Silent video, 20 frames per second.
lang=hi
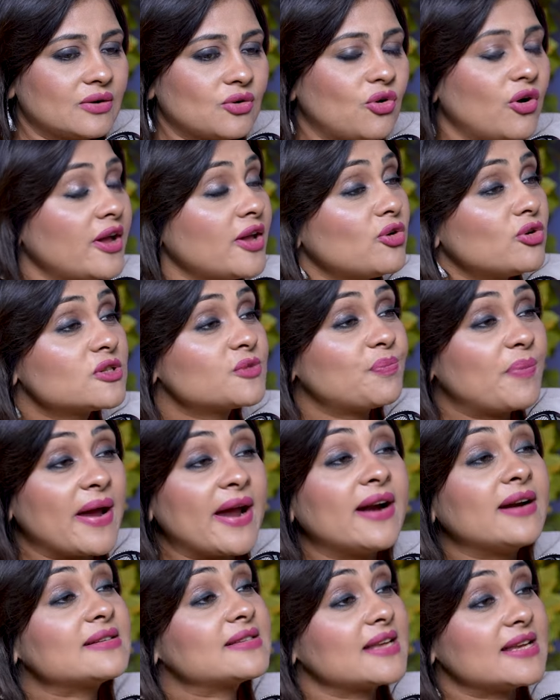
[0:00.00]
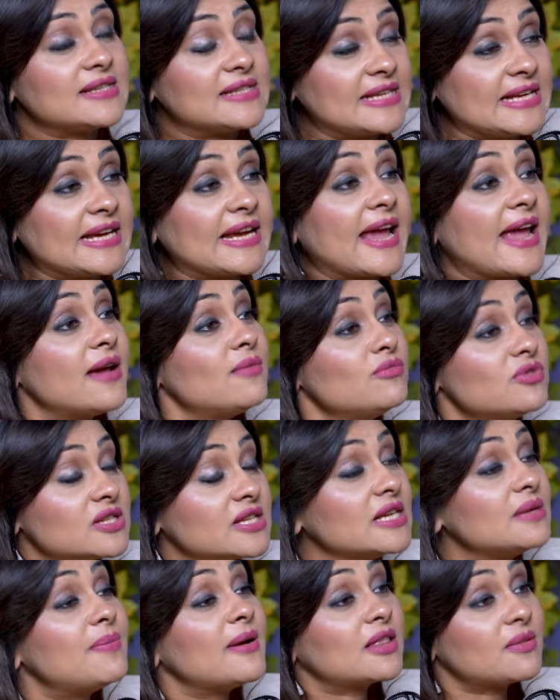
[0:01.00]
कोई उस पेड़ से सीखे
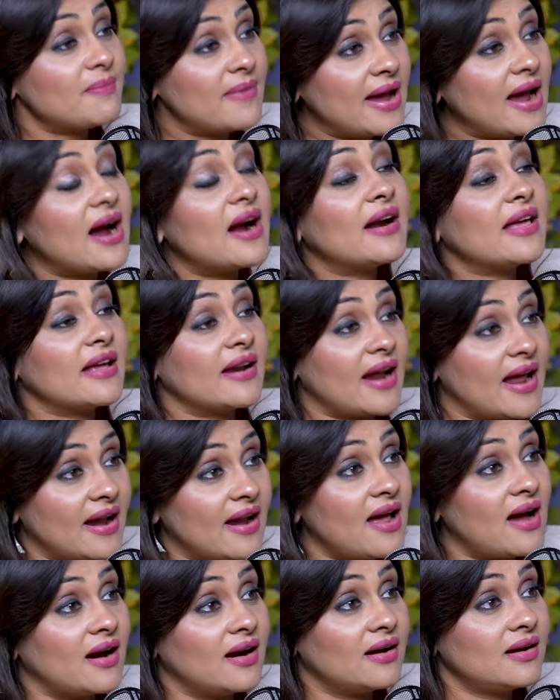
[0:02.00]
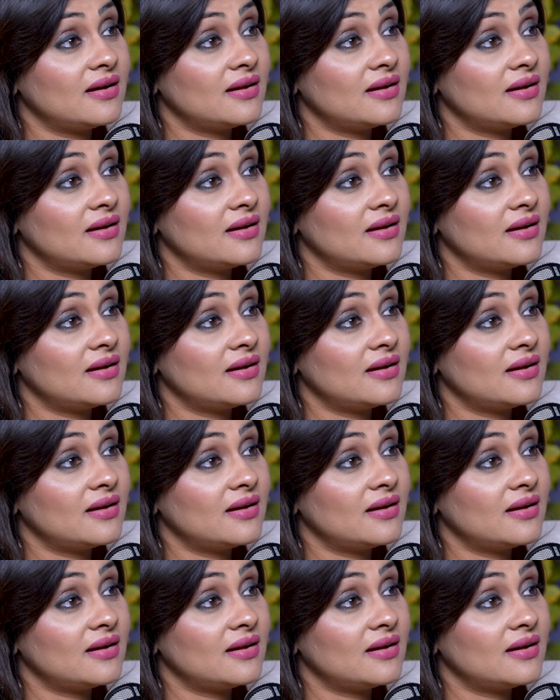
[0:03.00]
मुसीबत में अड़े रहना